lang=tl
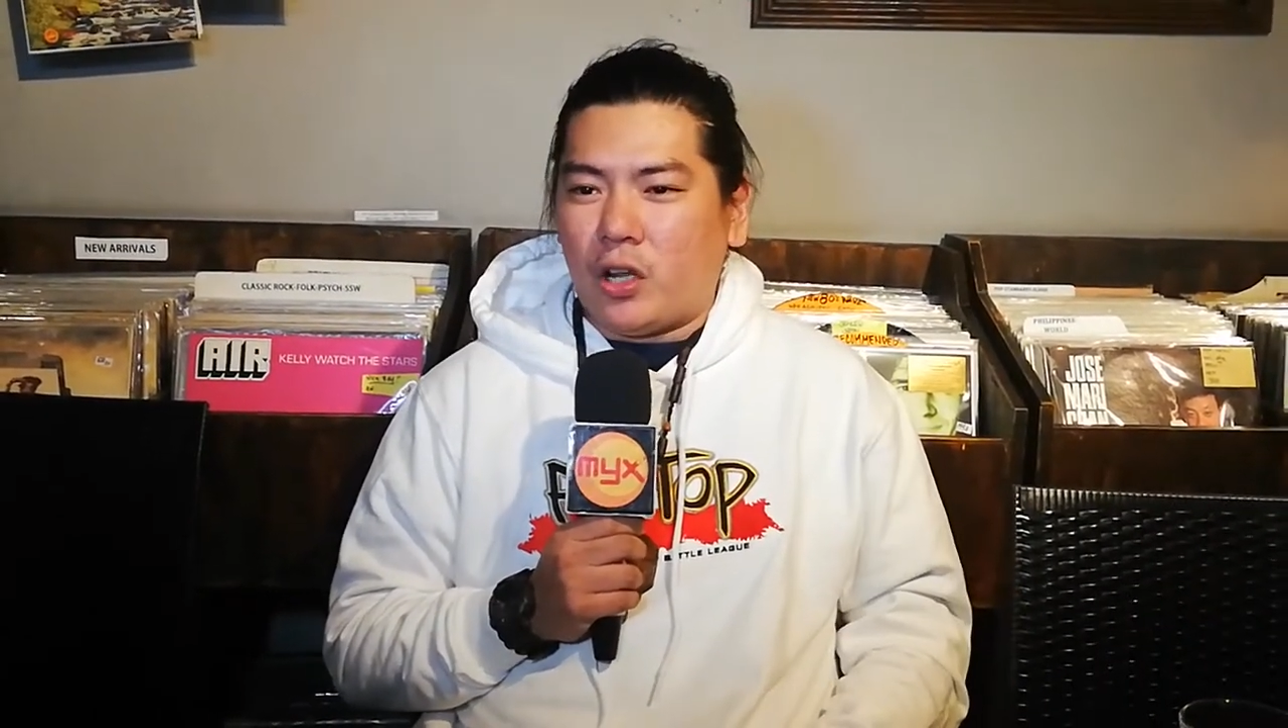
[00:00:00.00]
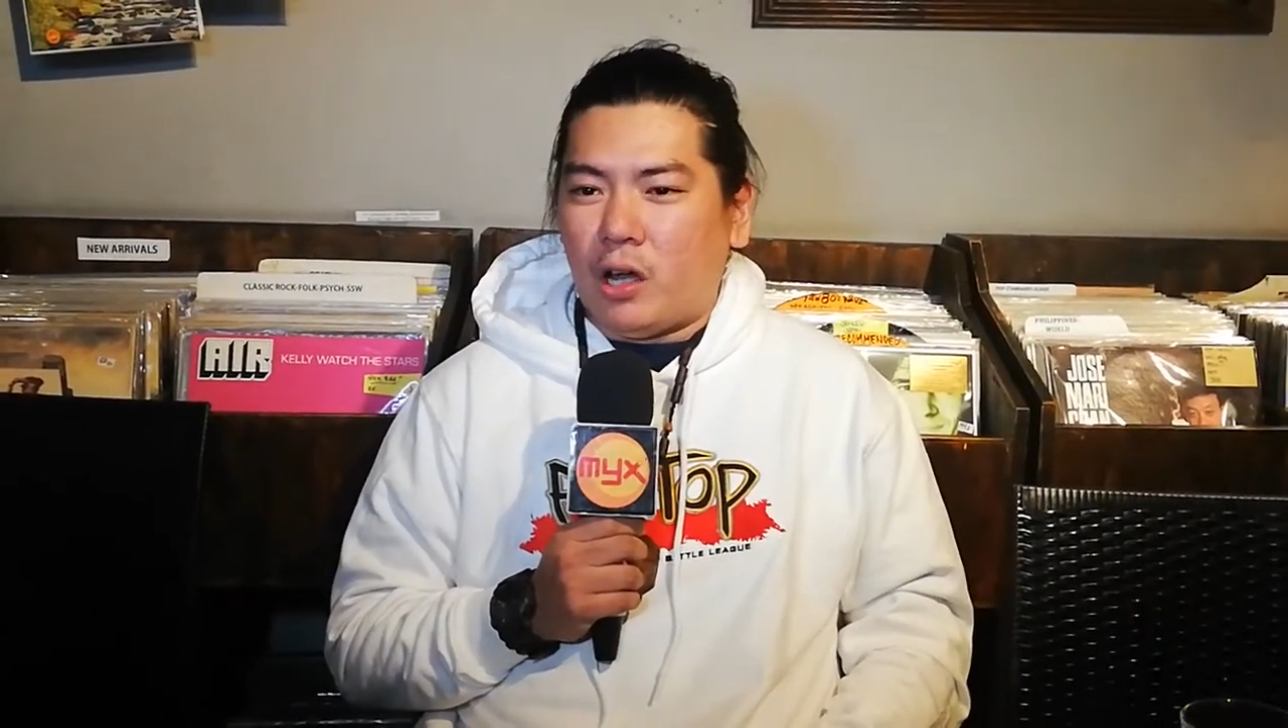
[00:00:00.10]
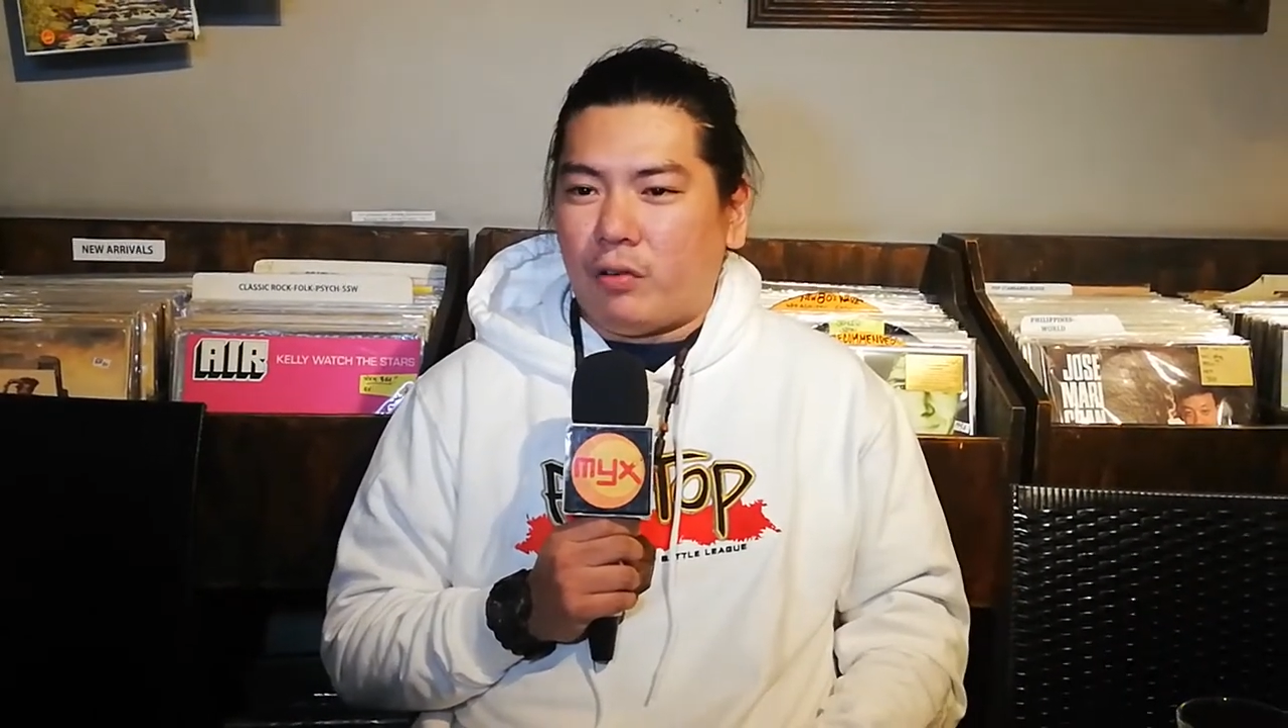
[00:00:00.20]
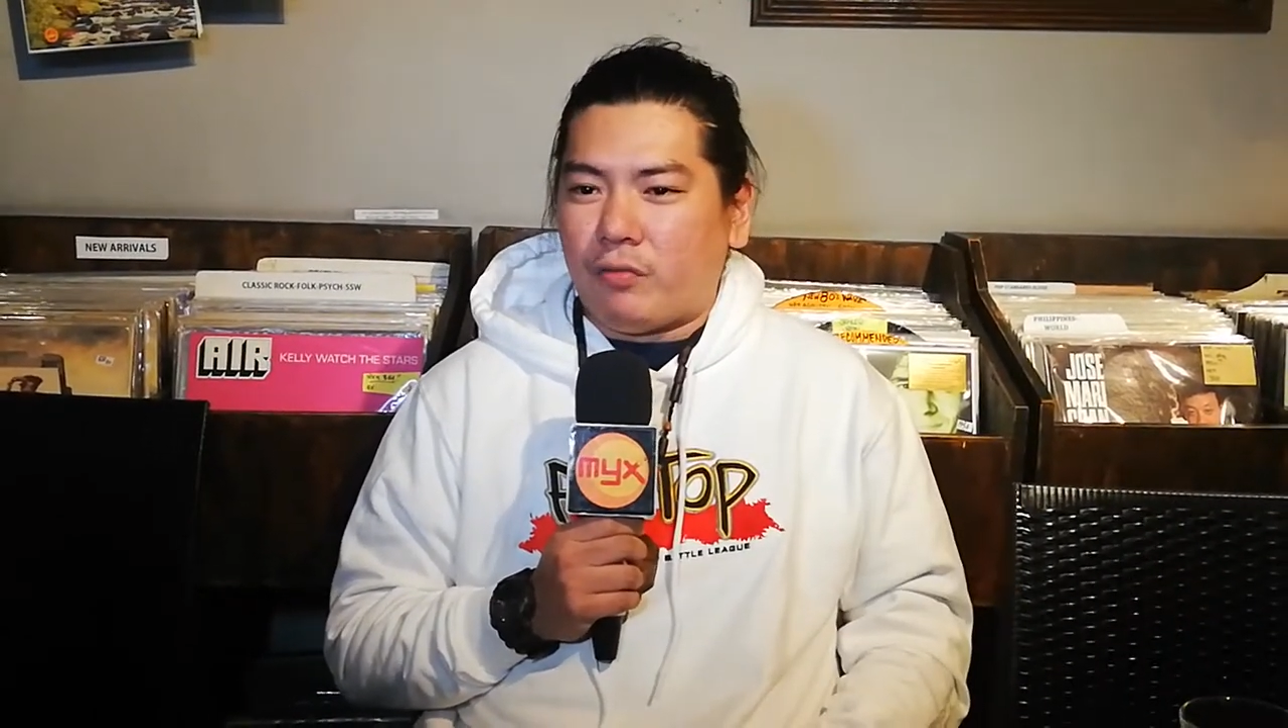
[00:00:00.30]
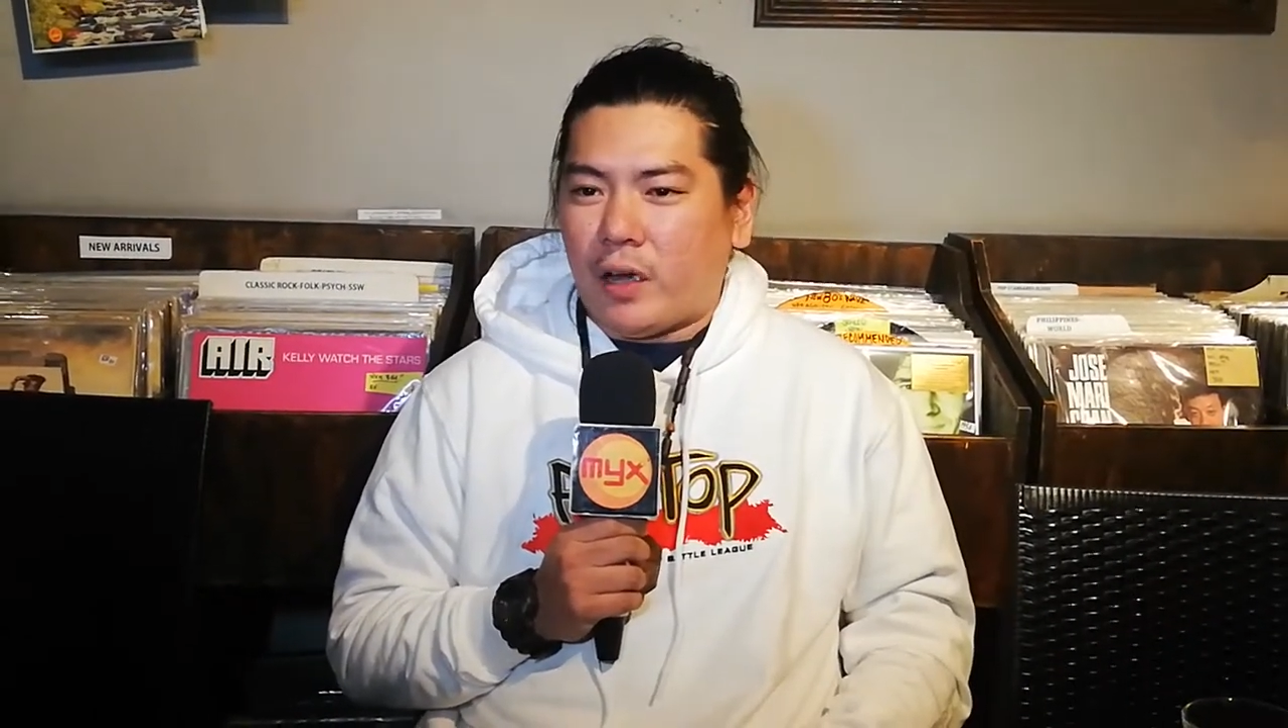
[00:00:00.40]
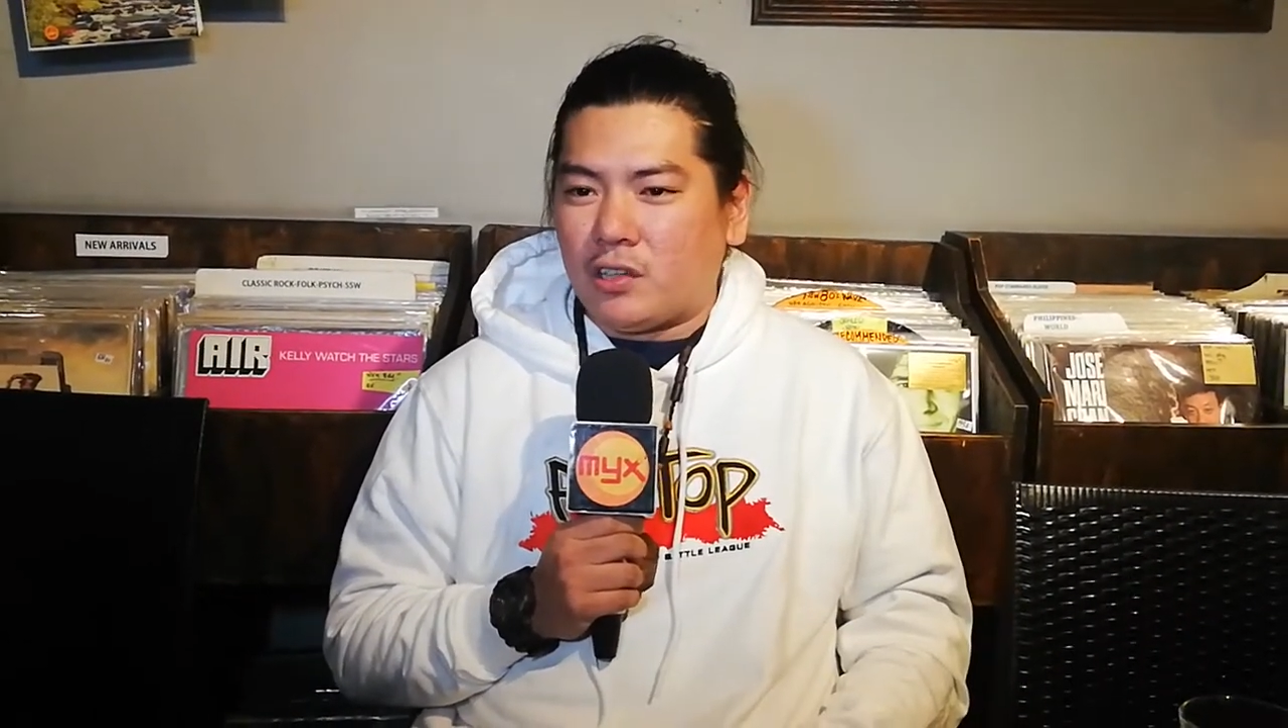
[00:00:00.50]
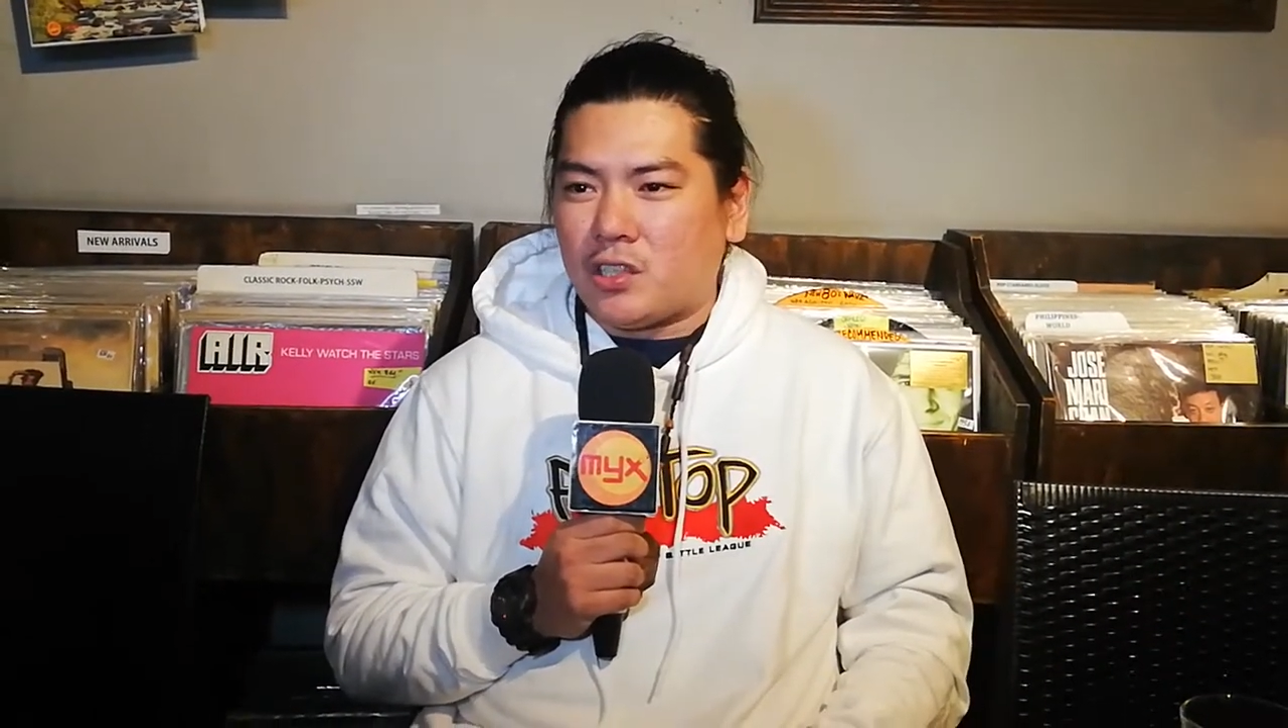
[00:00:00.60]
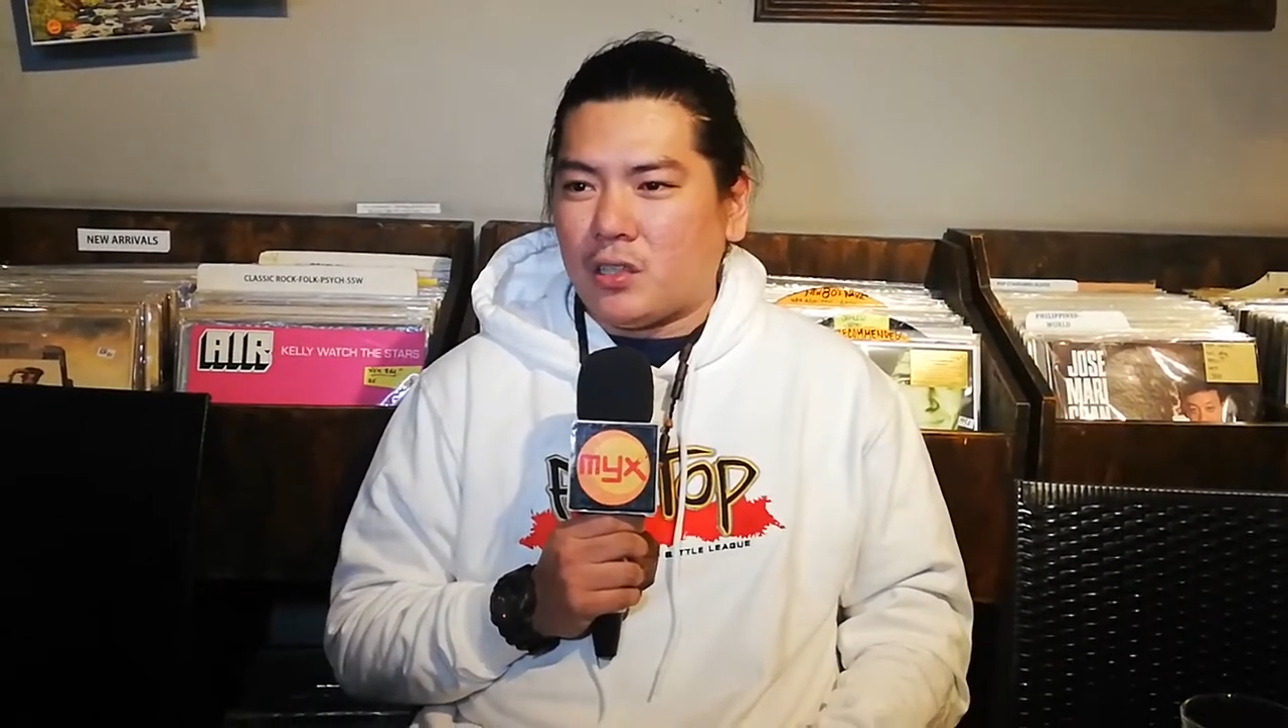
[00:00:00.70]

na love advice